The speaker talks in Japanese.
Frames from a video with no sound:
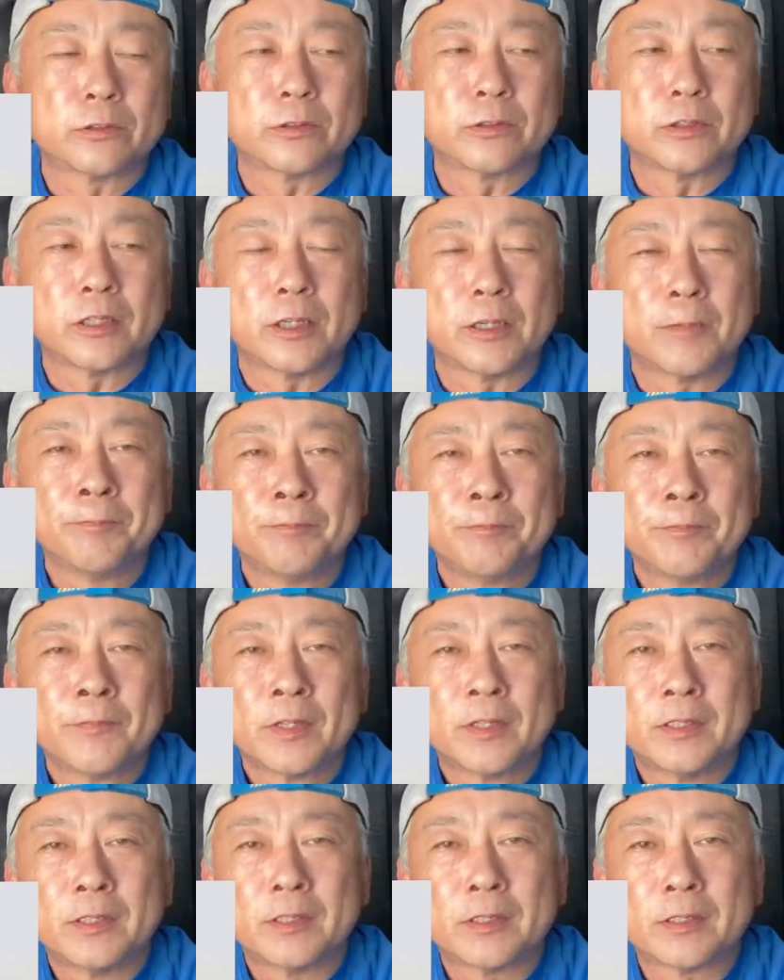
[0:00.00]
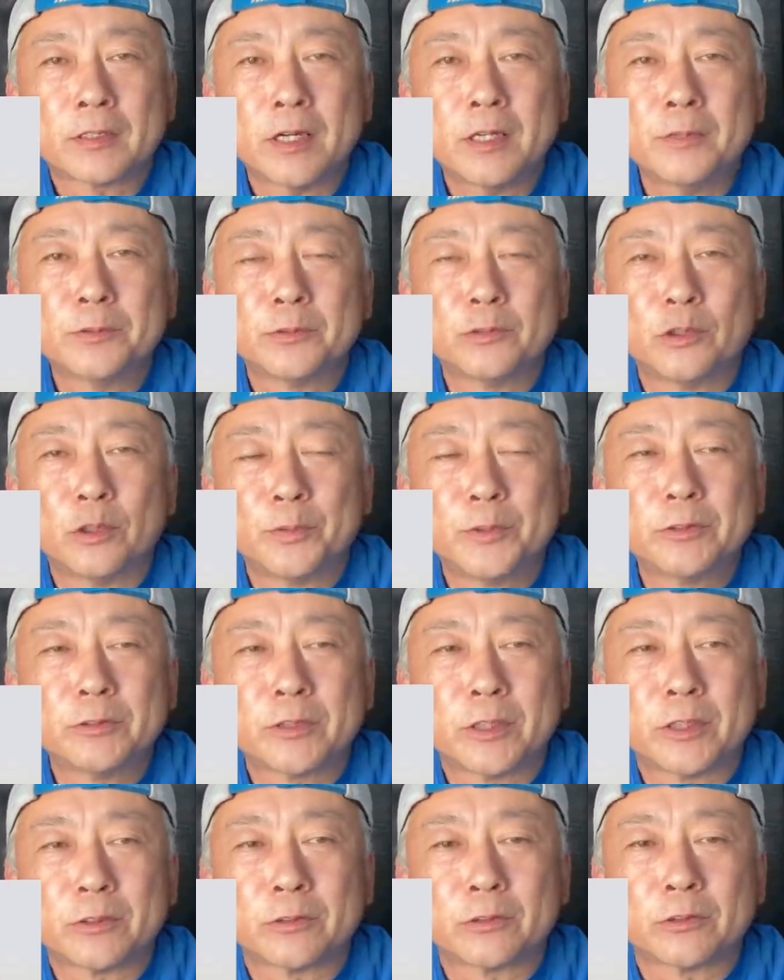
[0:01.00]
で、えー、多分伸びる
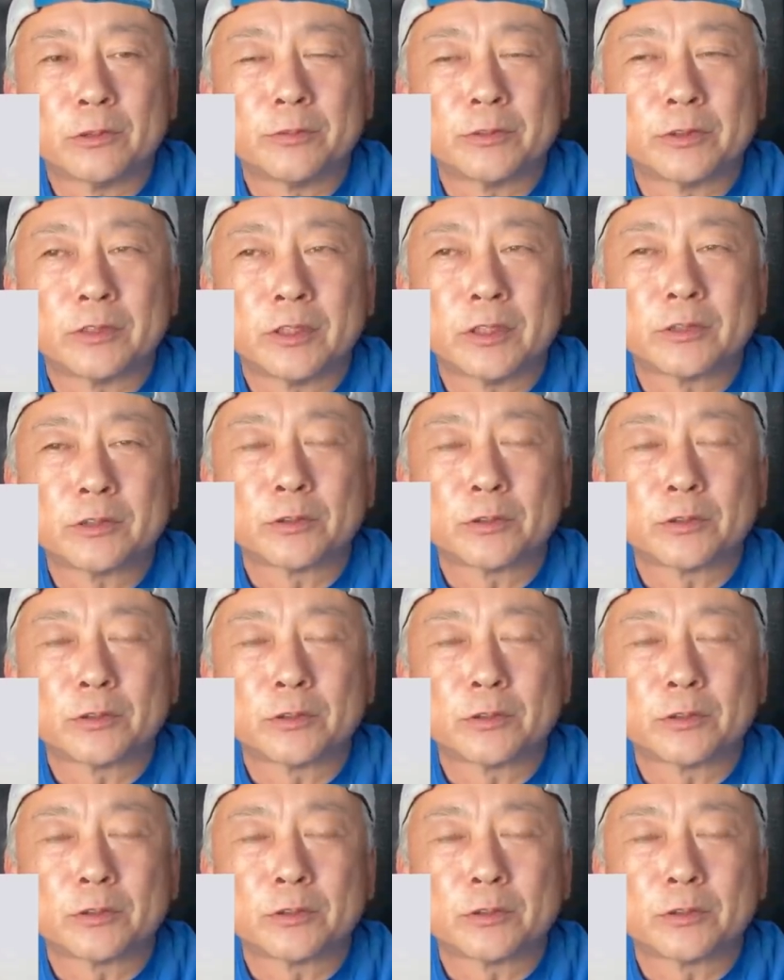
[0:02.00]
だろうと思ってね、